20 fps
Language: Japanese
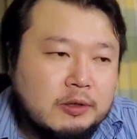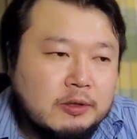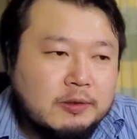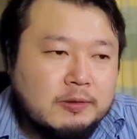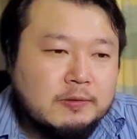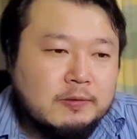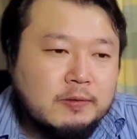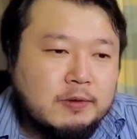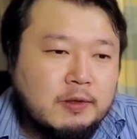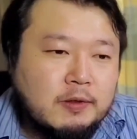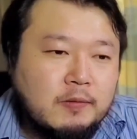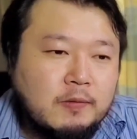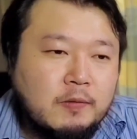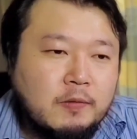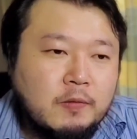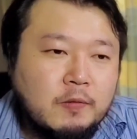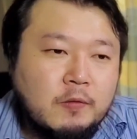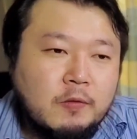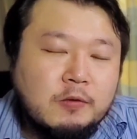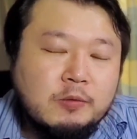そこら辺を
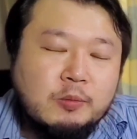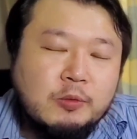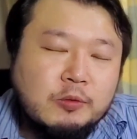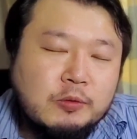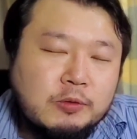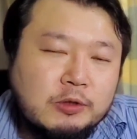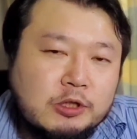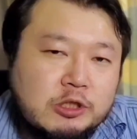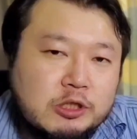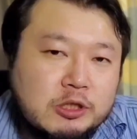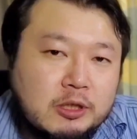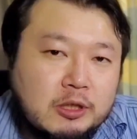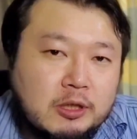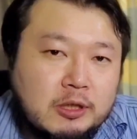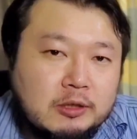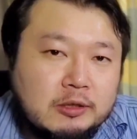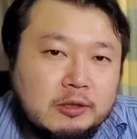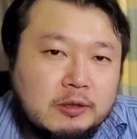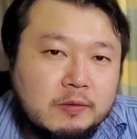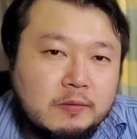誇るものに仕上
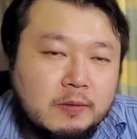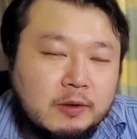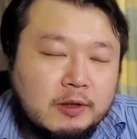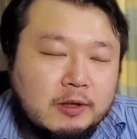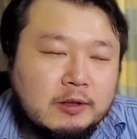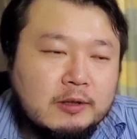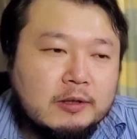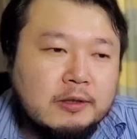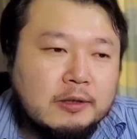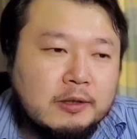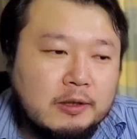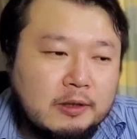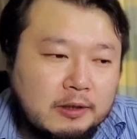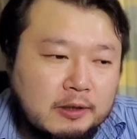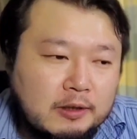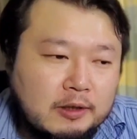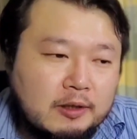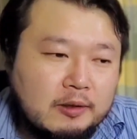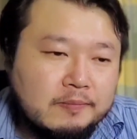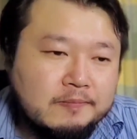がってるわけなん
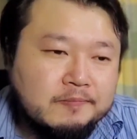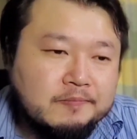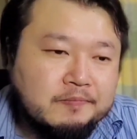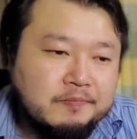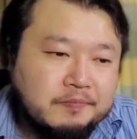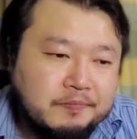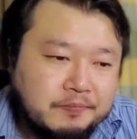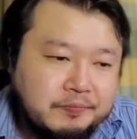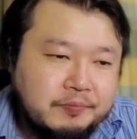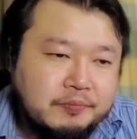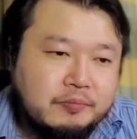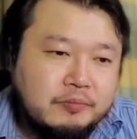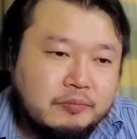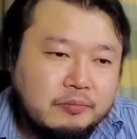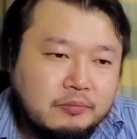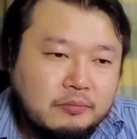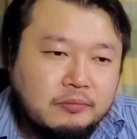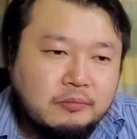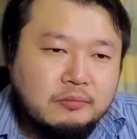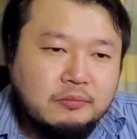で、
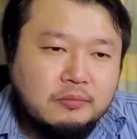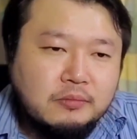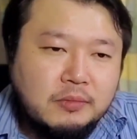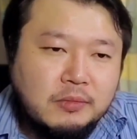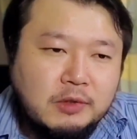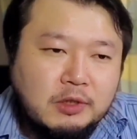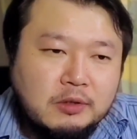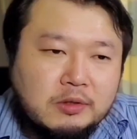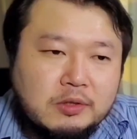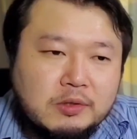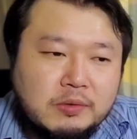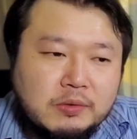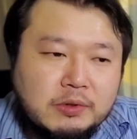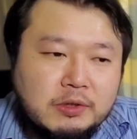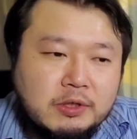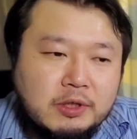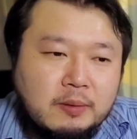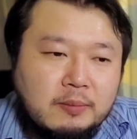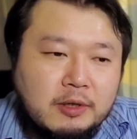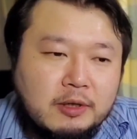そ
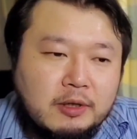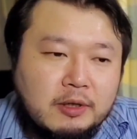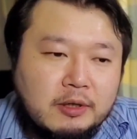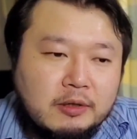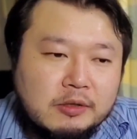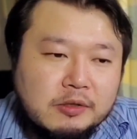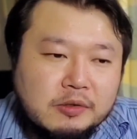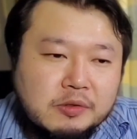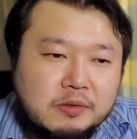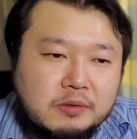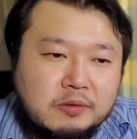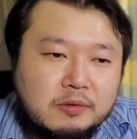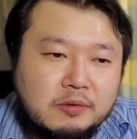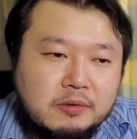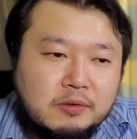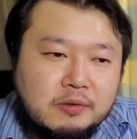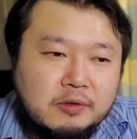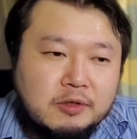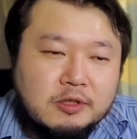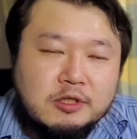れが
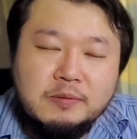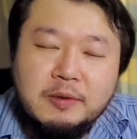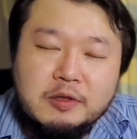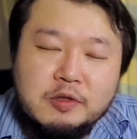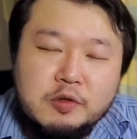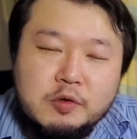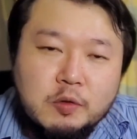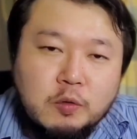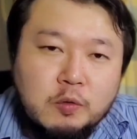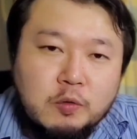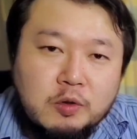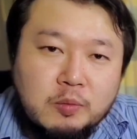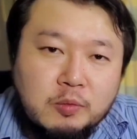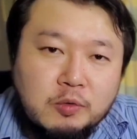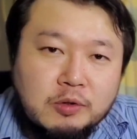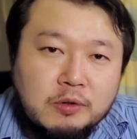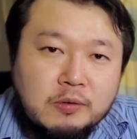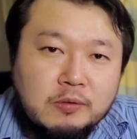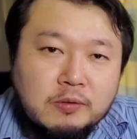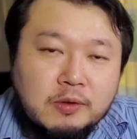一番上位
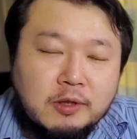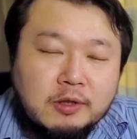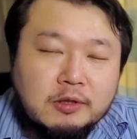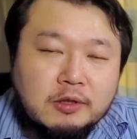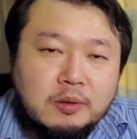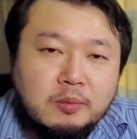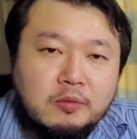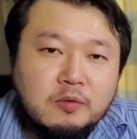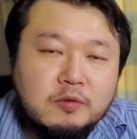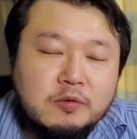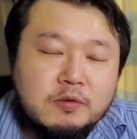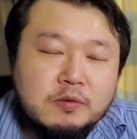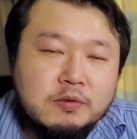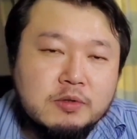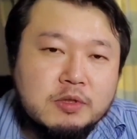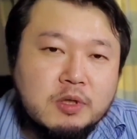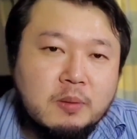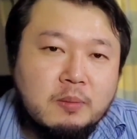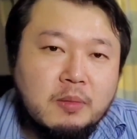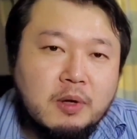モデルであっても
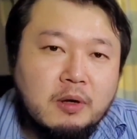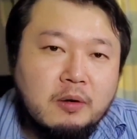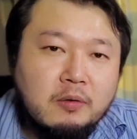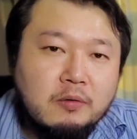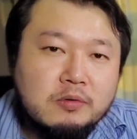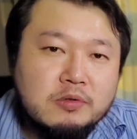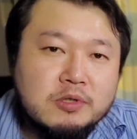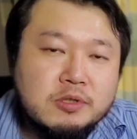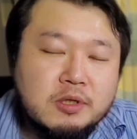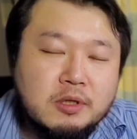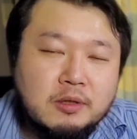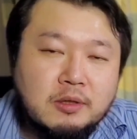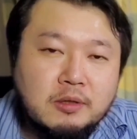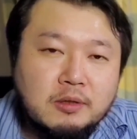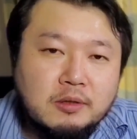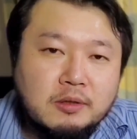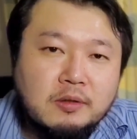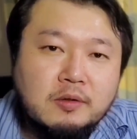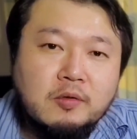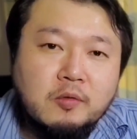136,000
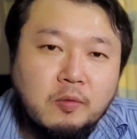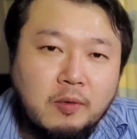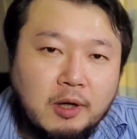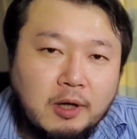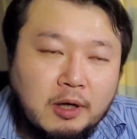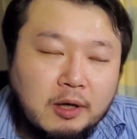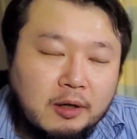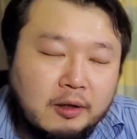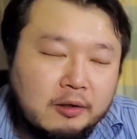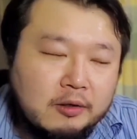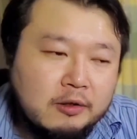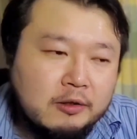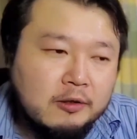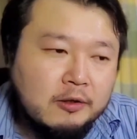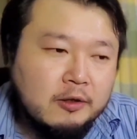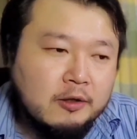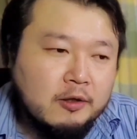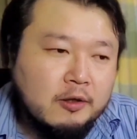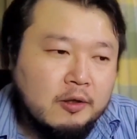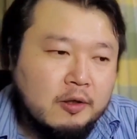円っていうのは、
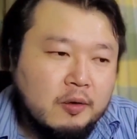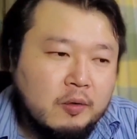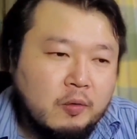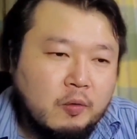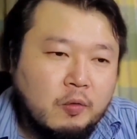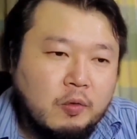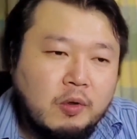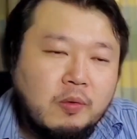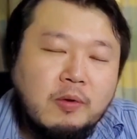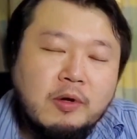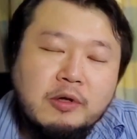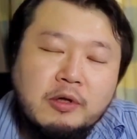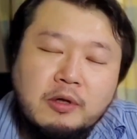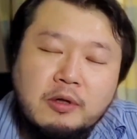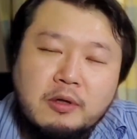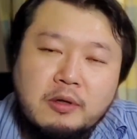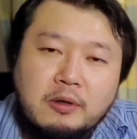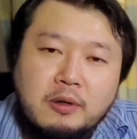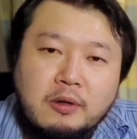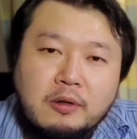俺は
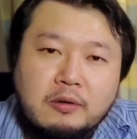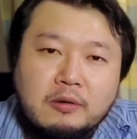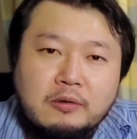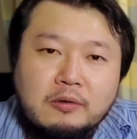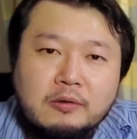ね、